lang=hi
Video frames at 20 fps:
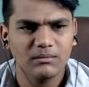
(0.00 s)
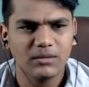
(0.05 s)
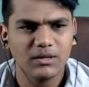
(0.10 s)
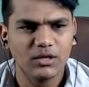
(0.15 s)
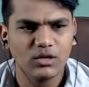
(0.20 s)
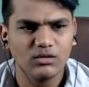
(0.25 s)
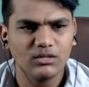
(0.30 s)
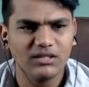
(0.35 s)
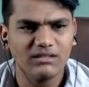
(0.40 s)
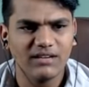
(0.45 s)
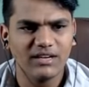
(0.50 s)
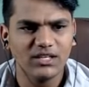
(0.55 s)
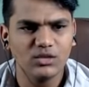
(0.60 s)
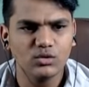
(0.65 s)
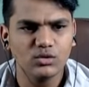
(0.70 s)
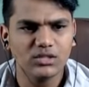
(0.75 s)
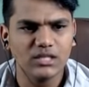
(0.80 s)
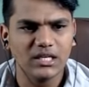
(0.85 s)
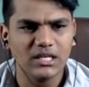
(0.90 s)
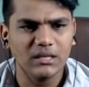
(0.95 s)
मेरे को दवाई
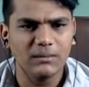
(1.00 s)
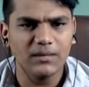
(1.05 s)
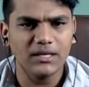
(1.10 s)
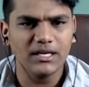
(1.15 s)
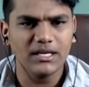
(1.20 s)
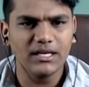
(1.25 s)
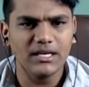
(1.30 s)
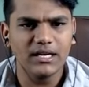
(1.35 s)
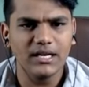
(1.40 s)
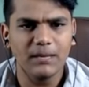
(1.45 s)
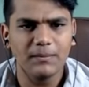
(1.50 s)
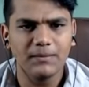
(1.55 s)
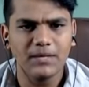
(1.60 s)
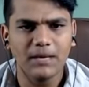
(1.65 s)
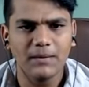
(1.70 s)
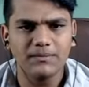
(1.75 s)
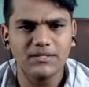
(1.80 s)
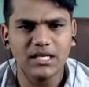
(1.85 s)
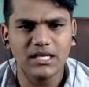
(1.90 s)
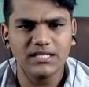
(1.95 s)
यूज करनी पड़ेगी या अपने
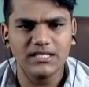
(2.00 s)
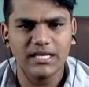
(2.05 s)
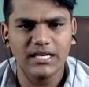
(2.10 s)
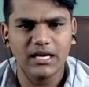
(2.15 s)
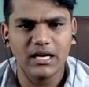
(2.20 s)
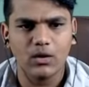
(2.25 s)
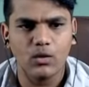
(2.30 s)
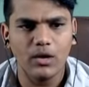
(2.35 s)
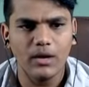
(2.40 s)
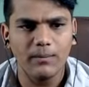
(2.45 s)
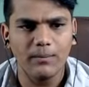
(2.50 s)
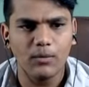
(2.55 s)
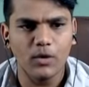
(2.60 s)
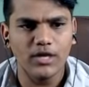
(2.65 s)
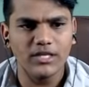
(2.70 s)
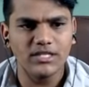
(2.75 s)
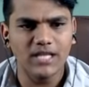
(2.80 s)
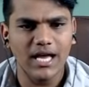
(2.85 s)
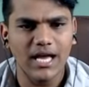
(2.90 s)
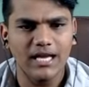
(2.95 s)
आप चला जाएगा ओए
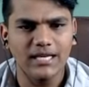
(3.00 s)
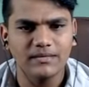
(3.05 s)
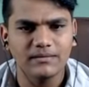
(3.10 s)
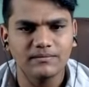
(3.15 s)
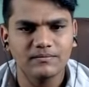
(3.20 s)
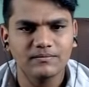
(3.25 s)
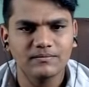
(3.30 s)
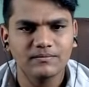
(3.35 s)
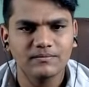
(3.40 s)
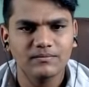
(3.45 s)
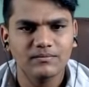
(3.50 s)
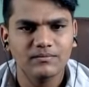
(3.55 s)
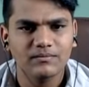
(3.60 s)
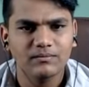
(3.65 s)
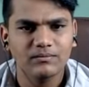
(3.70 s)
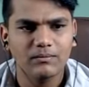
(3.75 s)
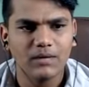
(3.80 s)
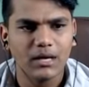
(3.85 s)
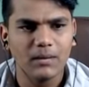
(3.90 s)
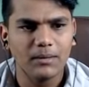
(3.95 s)
पॉइजन
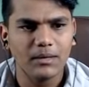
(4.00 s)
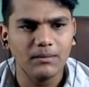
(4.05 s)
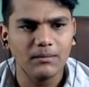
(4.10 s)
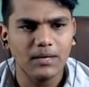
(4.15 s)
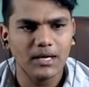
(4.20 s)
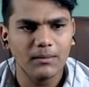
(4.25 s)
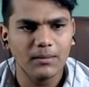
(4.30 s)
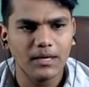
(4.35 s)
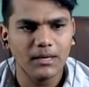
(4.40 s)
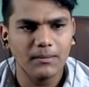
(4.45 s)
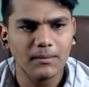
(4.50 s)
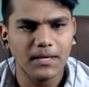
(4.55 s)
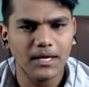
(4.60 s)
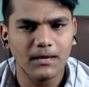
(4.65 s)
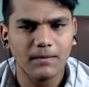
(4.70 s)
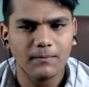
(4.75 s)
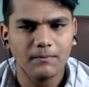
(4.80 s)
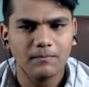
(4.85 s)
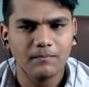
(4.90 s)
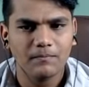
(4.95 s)
मरा भाई मरा मरा मरा